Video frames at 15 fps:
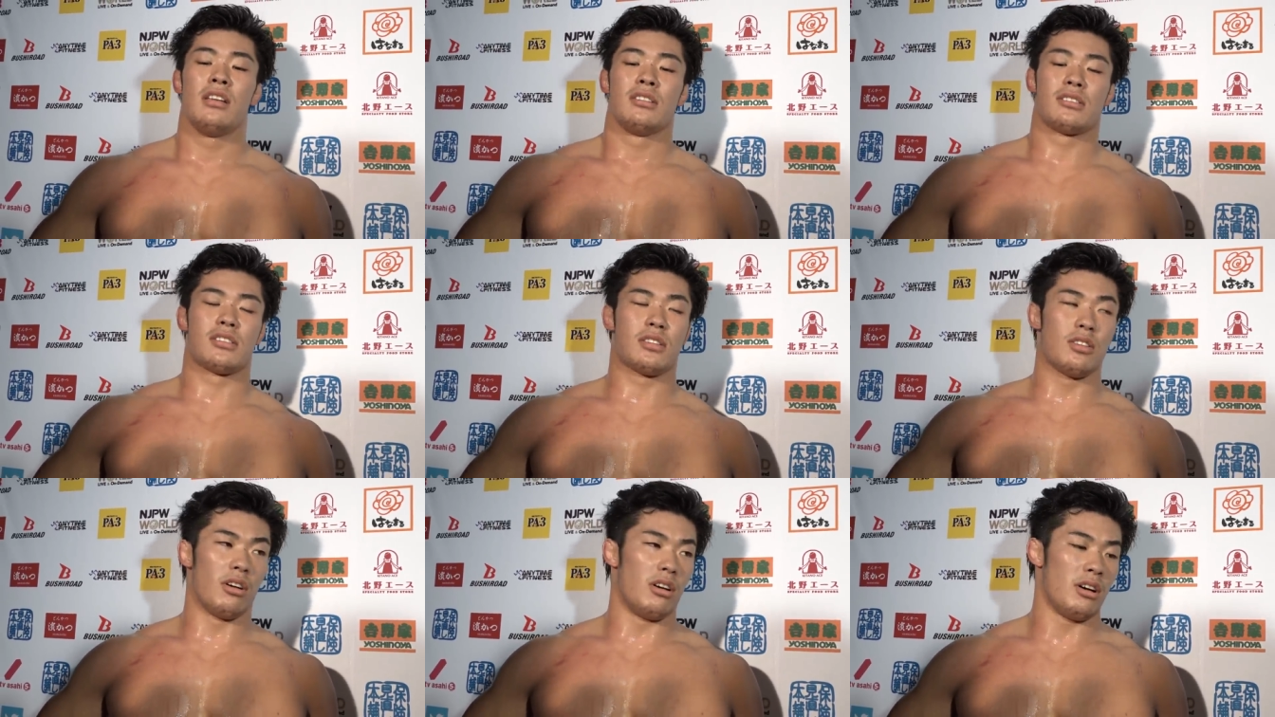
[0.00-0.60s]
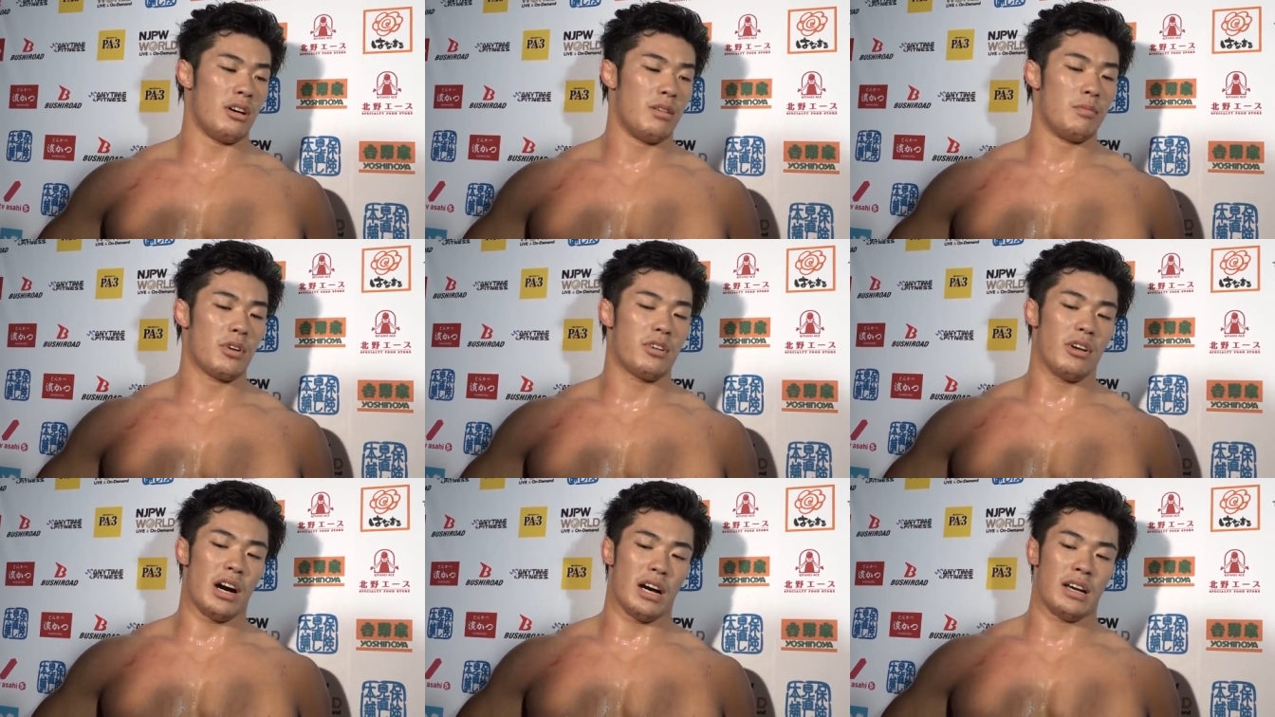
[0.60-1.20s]
ずっと
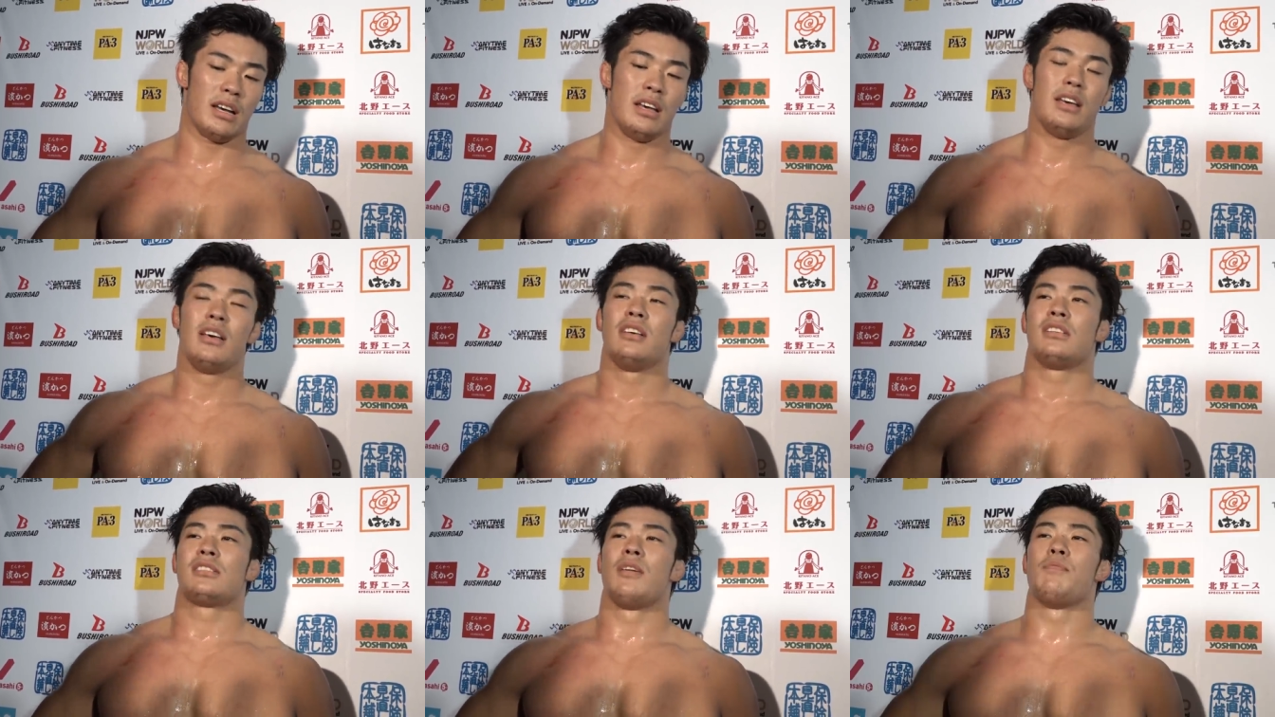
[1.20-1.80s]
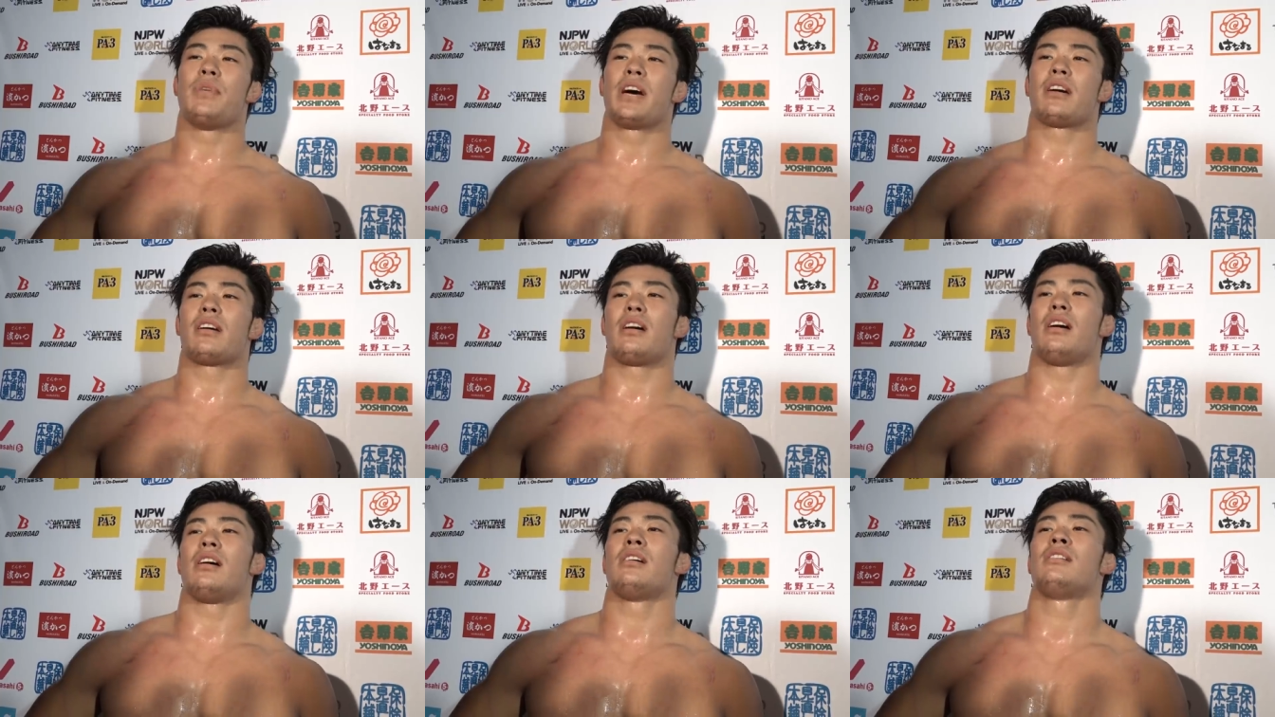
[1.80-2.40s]
僕は先輩か
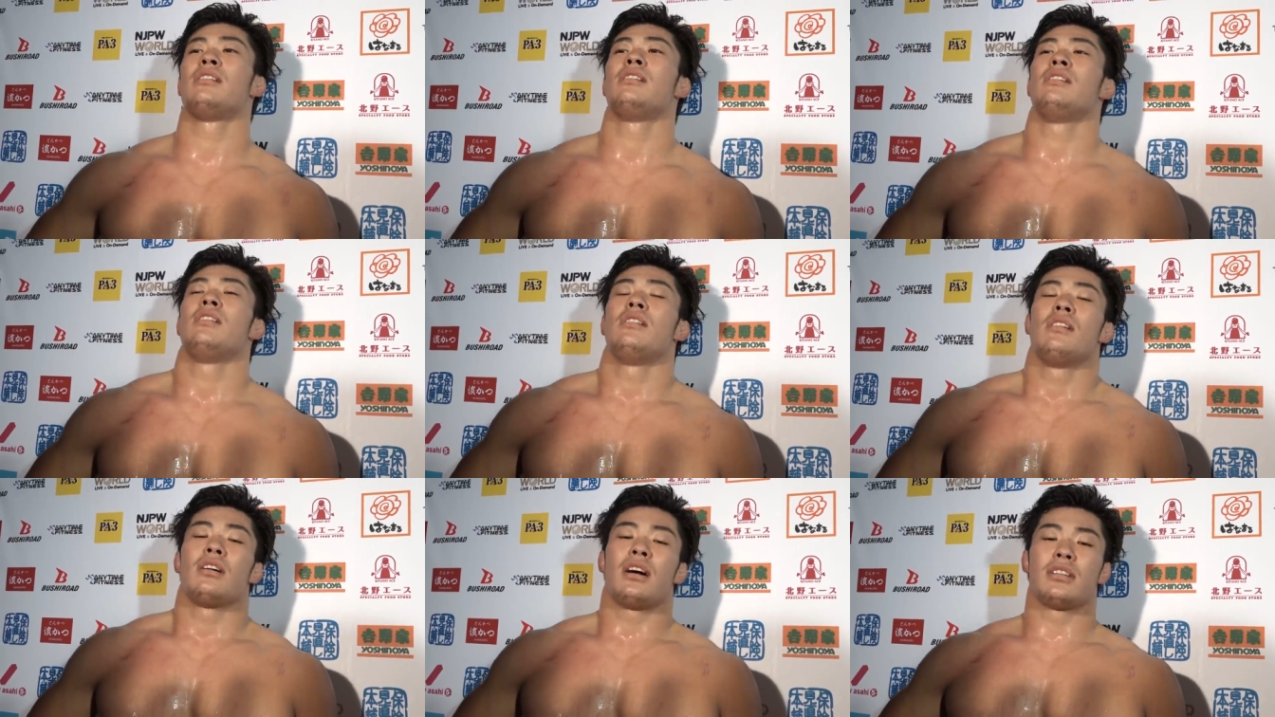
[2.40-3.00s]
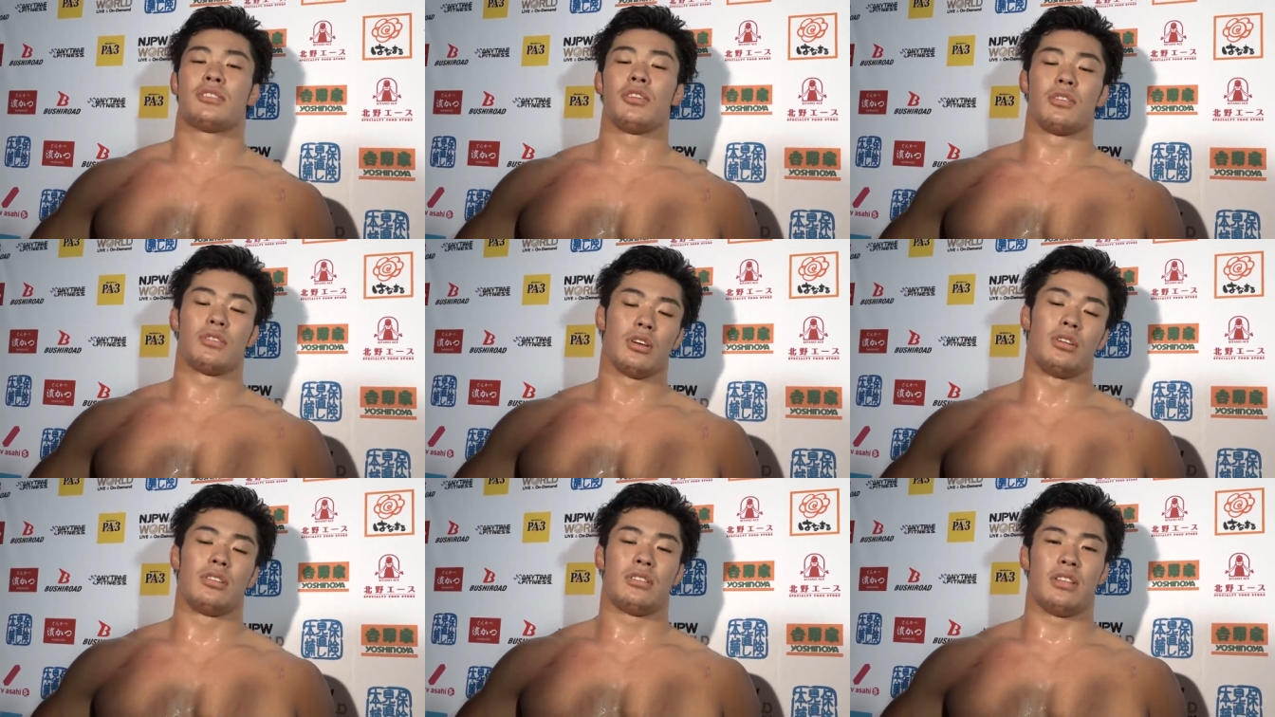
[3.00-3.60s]
ら勝ちを
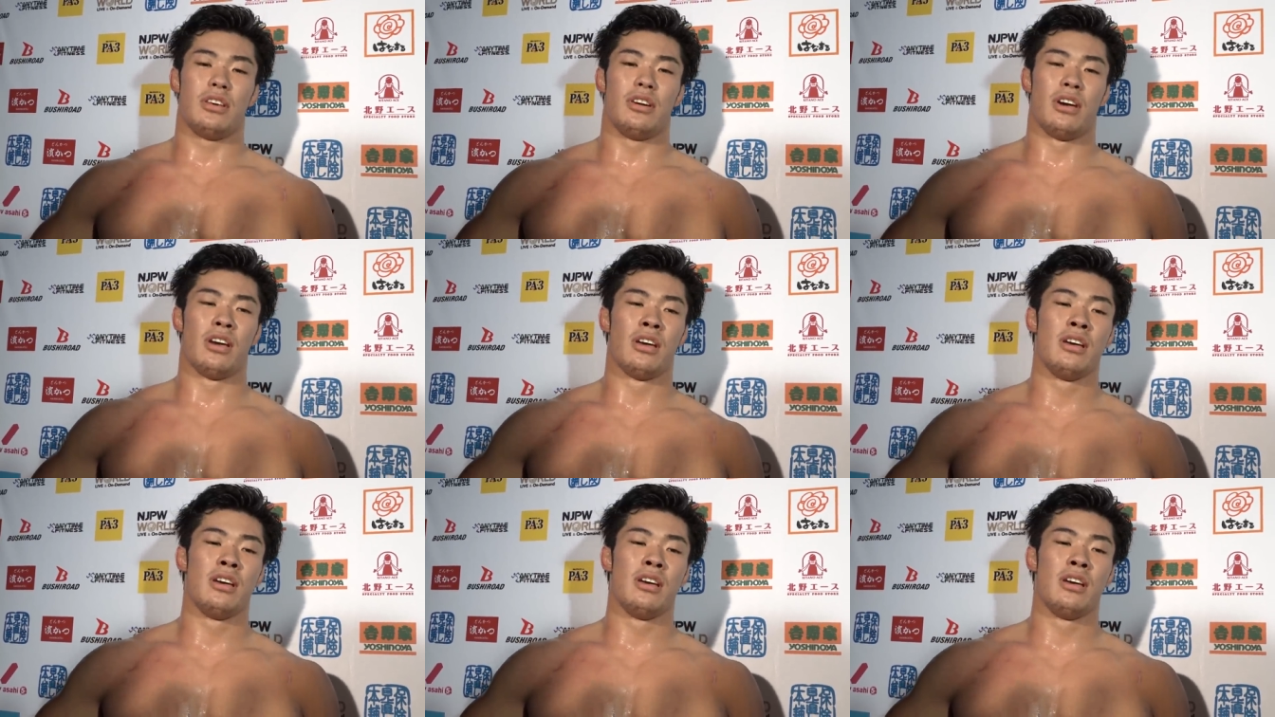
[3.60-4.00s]
取るっていう、